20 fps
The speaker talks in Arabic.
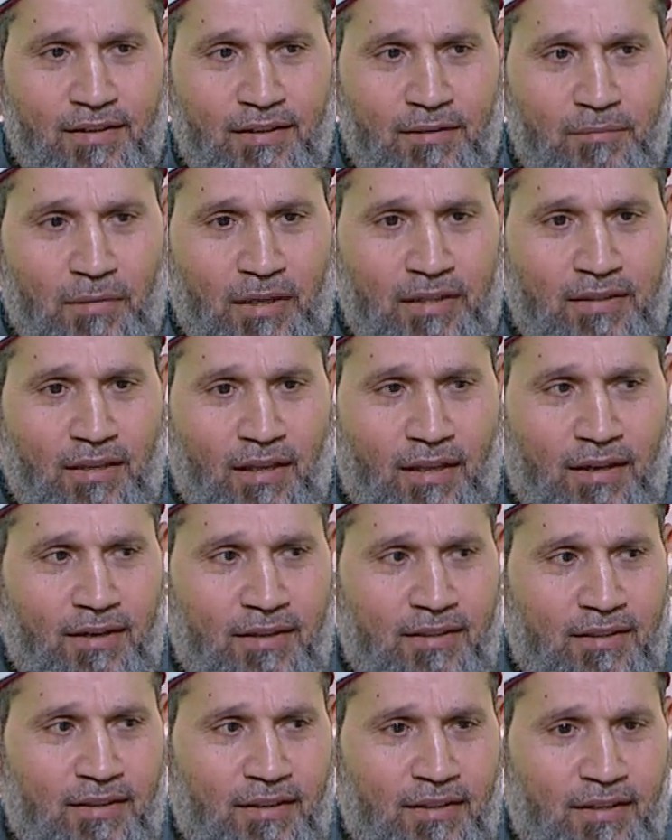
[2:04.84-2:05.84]
من ترك
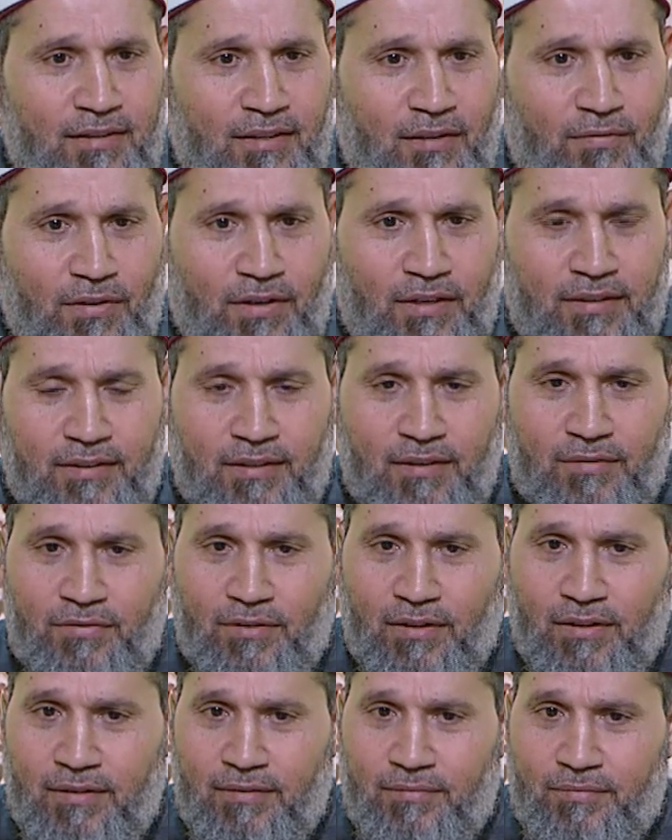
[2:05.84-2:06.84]
الصلاة فقد
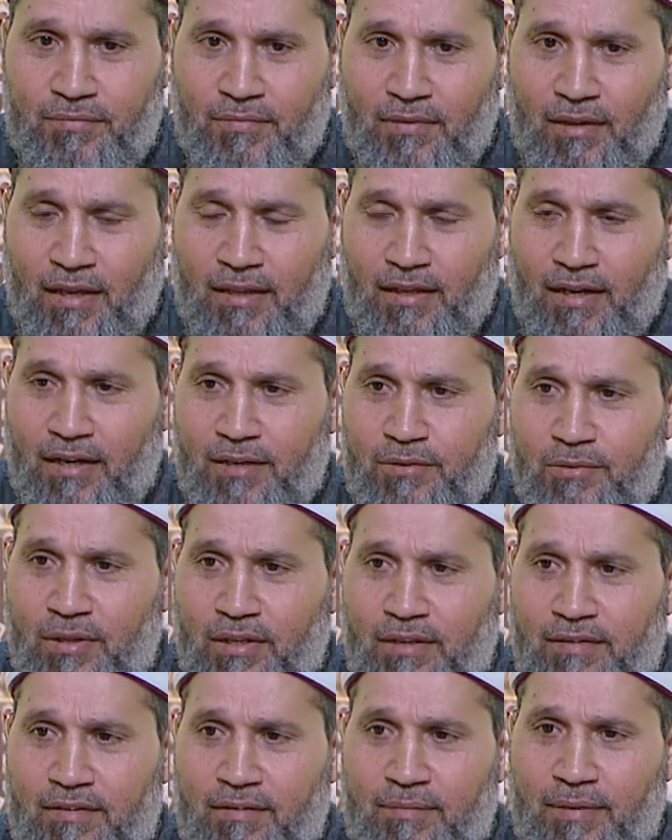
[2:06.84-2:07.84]
كفر العهد
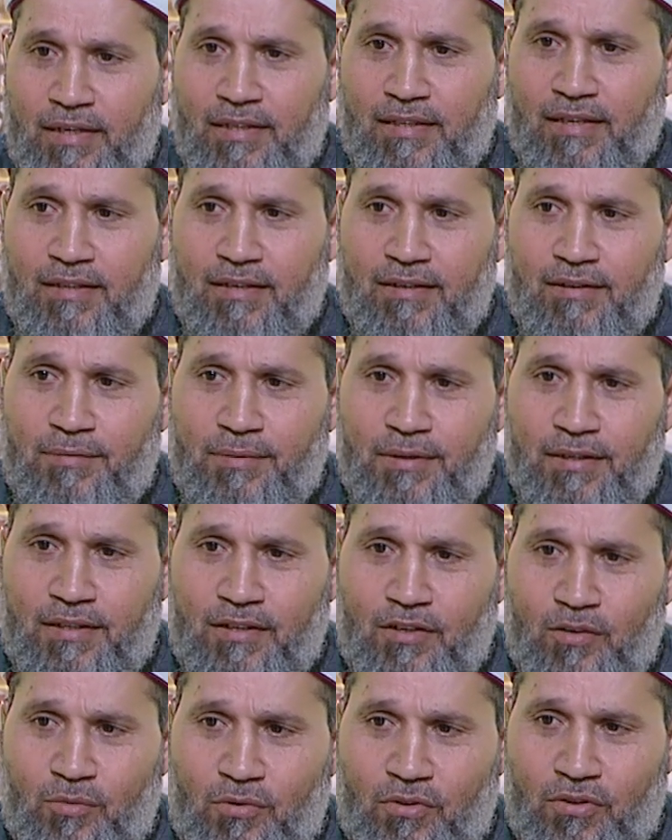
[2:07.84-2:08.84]
الذي بيننا
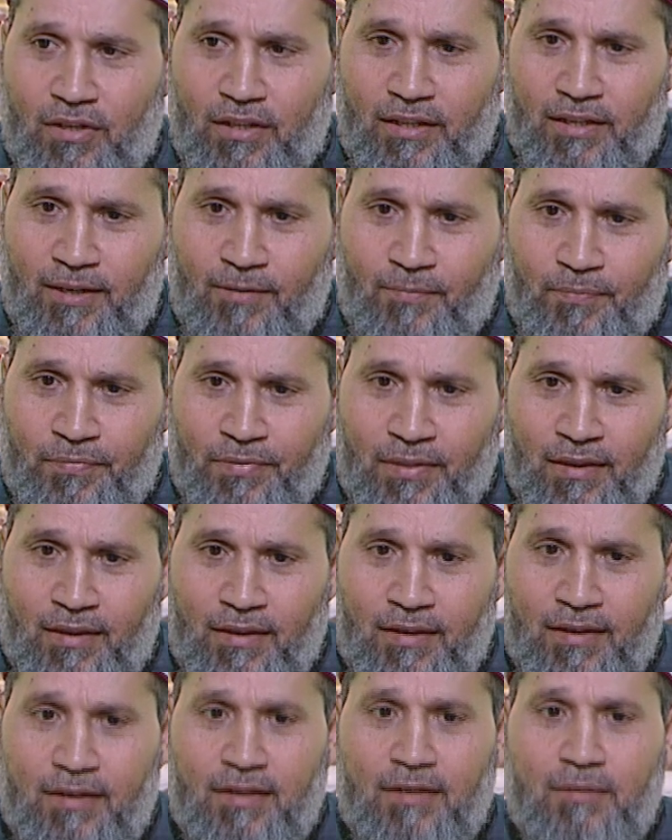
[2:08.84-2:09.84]
وبينهم الصلاة
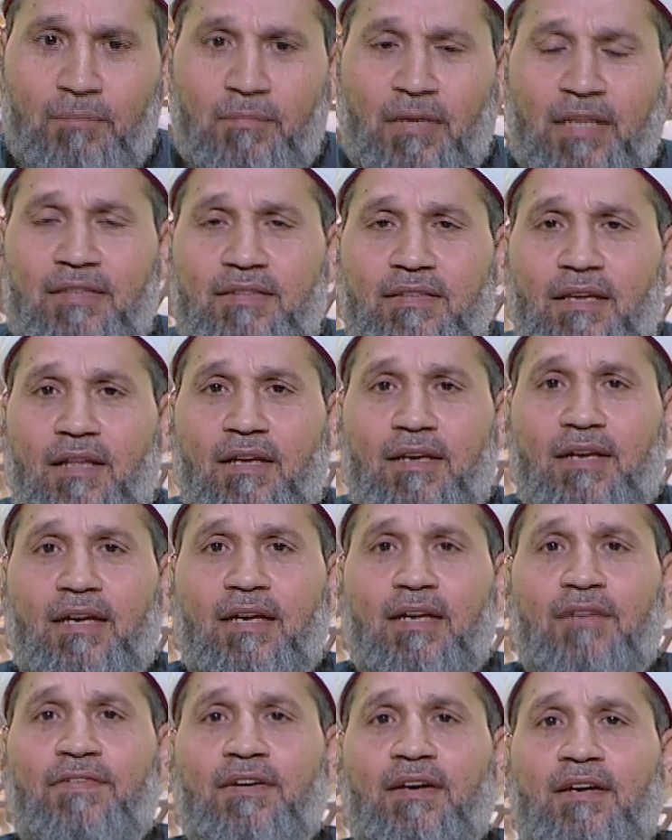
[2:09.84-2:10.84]
من
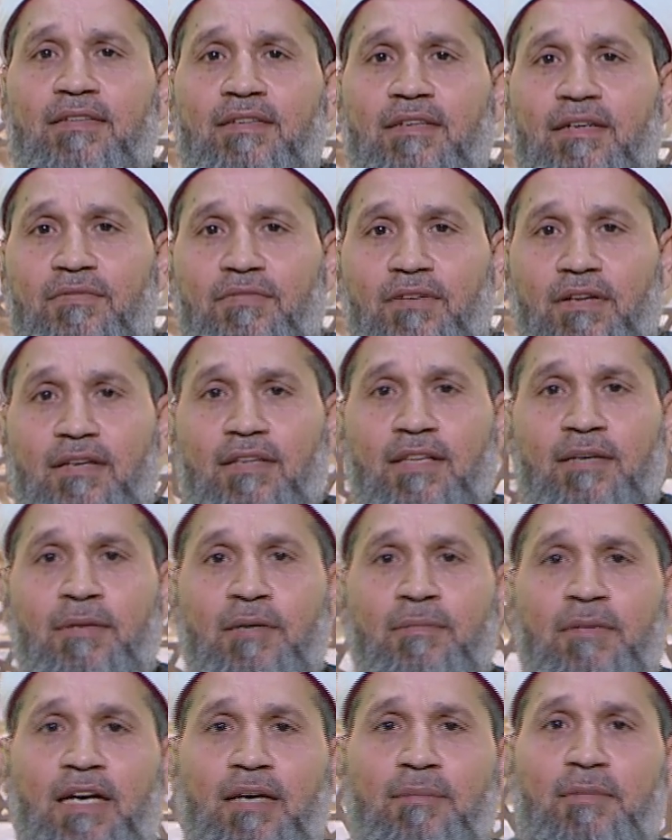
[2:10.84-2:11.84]
تركها فقد كفر
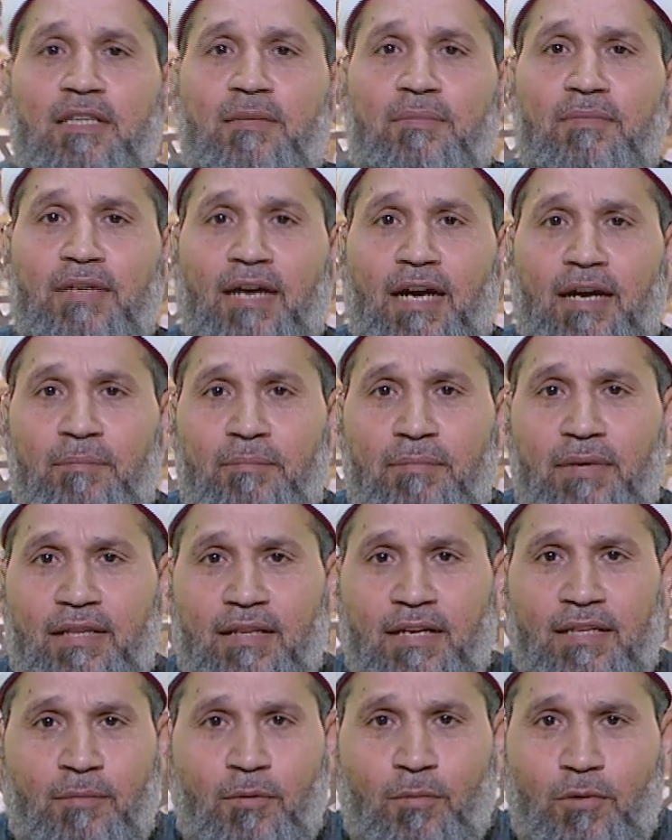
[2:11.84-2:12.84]
الإمام أحمد بن حنبل
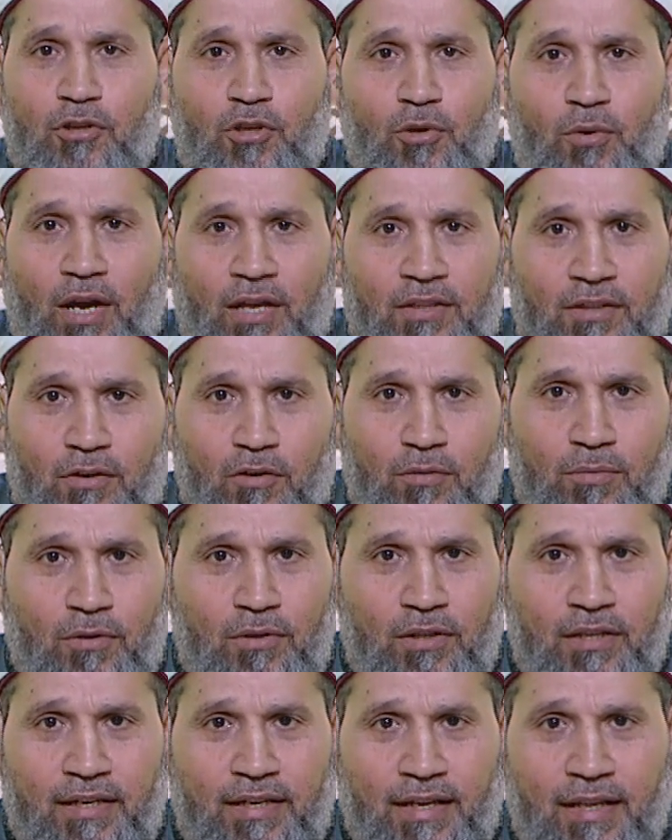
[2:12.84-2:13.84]
أنا بقولش وعظة أهو
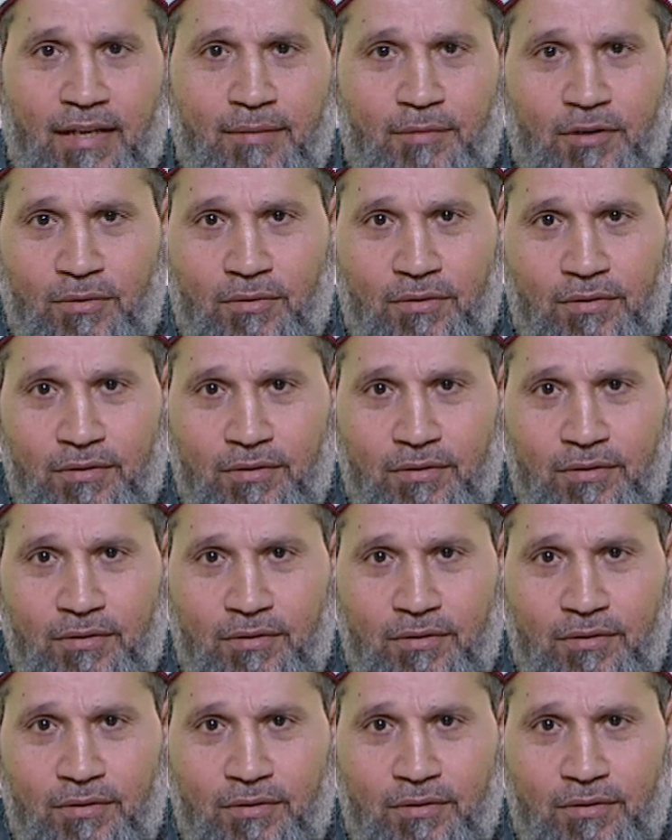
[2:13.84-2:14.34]
بقول لك كلام أهو